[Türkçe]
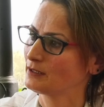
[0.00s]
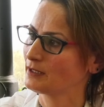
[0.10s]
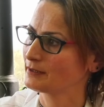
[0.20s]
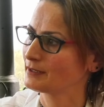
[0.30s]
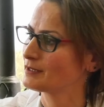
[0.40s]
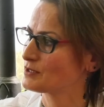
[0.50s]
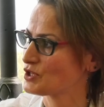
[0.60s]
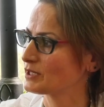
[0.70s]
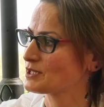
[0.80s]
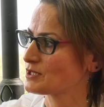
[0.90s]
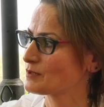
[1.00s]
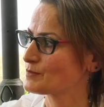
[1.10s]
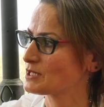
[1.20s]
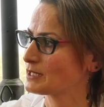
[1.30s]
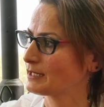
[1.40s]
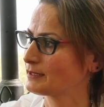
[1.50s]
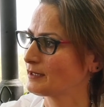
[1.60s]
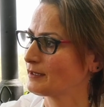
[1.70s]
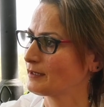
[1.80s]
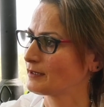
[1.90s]
Yani çalıştığım
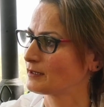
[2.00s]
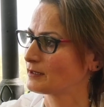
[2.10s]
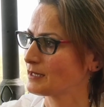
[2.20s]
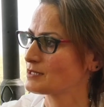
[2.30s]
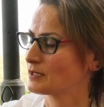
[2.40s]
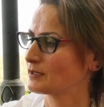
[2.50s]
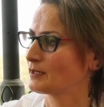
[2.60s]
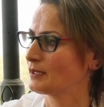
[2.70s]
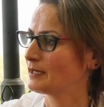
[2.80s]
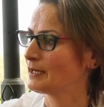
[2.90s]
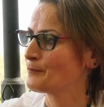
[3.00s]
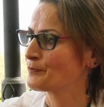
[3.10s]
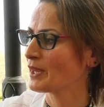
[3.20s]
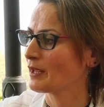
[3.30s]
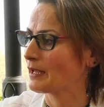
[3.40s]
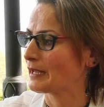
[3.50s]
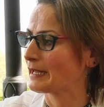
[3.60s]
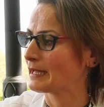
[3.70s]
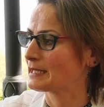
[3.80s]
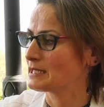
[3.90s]
şirkette e, gerçekten hani
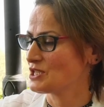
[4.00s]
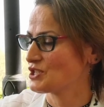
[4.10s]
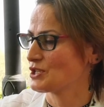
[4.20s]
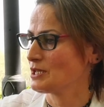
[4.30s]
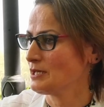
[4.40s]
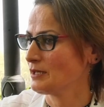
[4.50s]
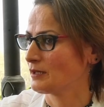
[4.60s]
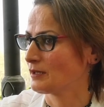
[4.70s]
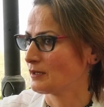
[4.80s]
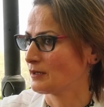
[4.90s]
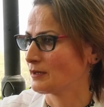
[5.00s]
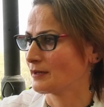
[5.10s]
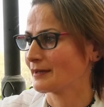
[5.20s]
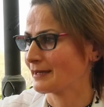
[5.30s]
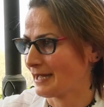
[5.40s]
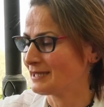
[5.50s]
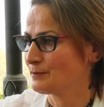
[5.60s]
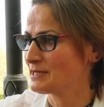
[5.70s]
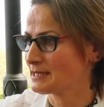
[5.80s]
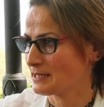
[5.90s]
e, işi e,
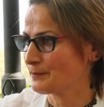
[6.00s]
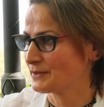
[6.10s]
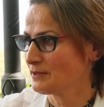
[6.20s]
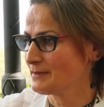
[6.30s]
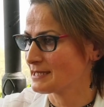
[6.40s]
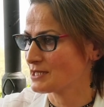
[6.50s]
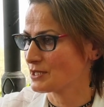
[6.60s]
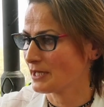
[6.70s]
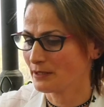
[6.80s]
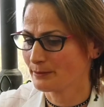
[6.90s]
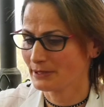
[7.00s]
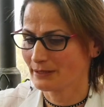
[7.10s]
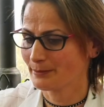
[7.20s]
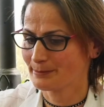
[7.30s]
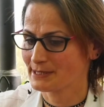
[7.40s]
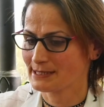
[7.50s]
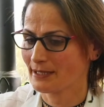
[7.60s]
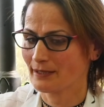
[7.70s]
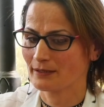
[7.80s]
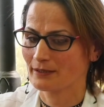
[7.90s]
kendimiz yaptığımız için hani biri
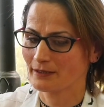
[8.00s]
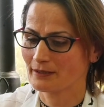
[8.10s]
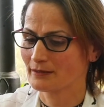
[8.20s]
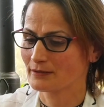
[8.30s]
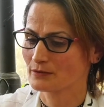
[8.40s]
bize e,